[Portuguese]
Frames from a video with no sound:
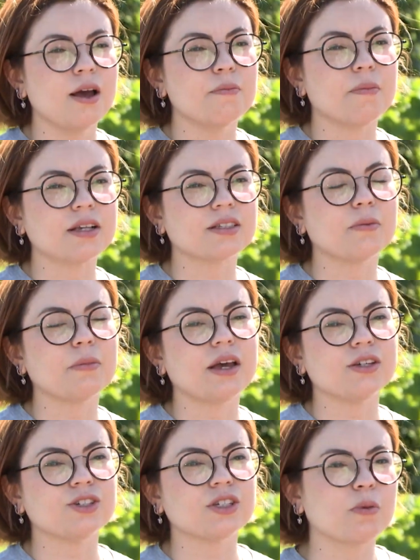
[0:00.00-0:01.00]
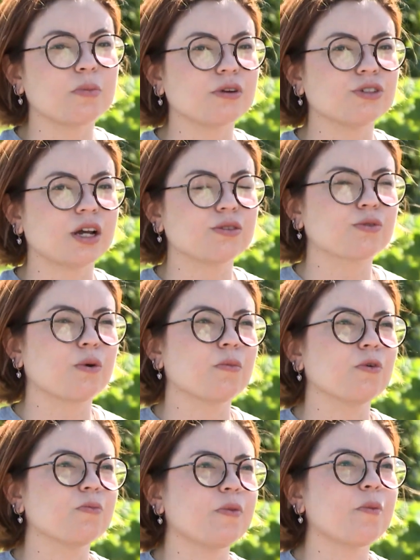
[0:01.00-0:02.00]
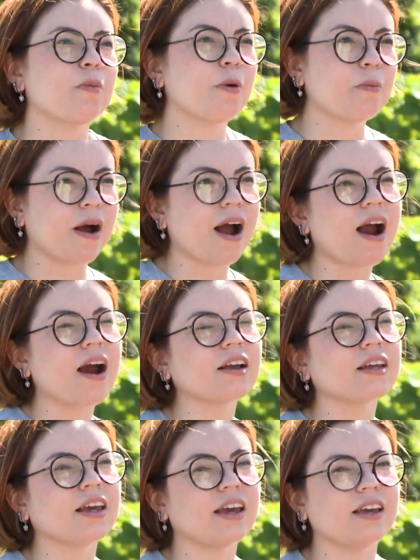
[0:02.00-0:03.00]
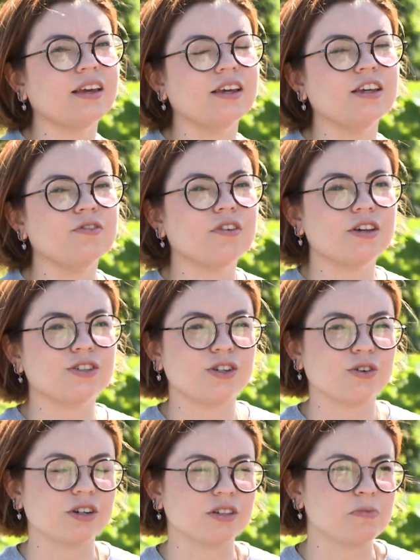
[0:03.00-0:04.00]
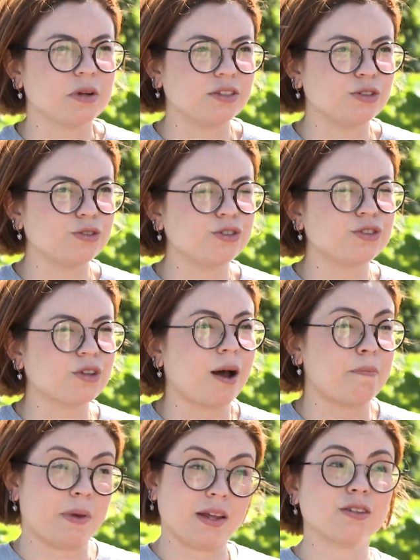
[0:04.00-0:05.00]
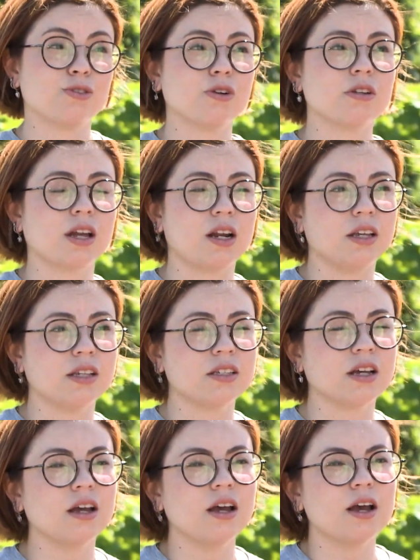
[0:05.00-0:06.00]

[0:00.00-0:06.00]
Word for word: mas também a gente tem projetos como Meu Pomar, que em vez de plantio apenas de hortaliça,